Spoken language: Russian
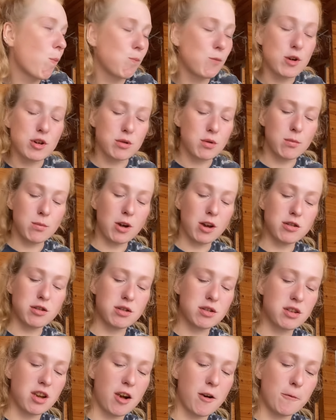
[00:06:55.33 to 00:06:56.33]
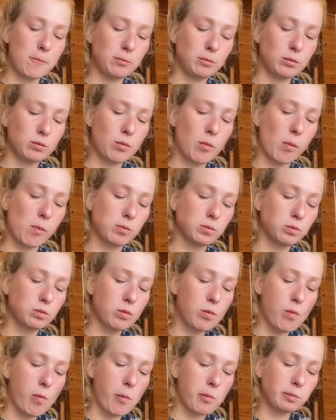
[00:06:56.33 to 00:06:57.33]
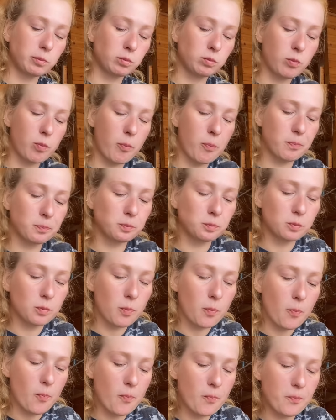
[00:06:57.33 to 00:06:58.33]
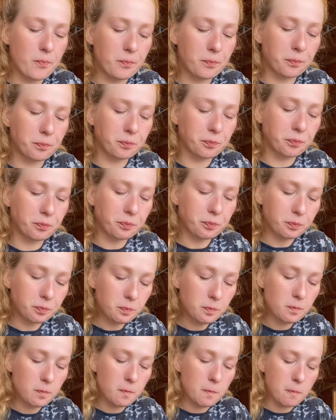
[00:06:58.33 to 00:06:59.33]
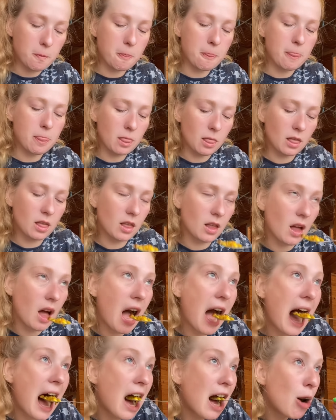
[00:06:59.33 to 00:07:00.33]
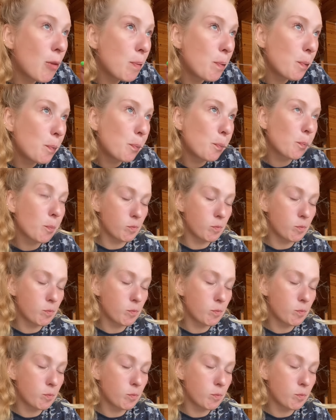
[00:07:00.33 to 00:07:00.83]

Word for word: Даже он Знаешь, даже не мы стал. вот взяли ради того, что вот я хотел попробовать. Я не пробовал никогда, угу. что икру,